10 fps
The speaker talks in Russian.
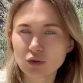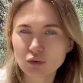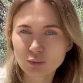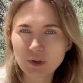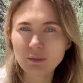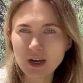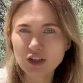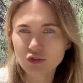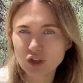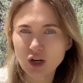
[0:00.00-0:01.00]
он
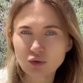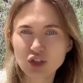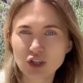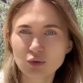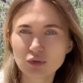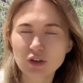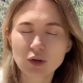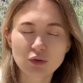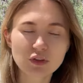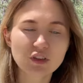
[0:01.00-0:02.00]
понимает, что я уже иду за
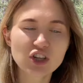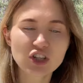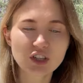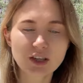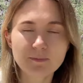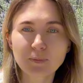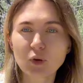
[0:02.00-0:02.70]
какой-то защитой.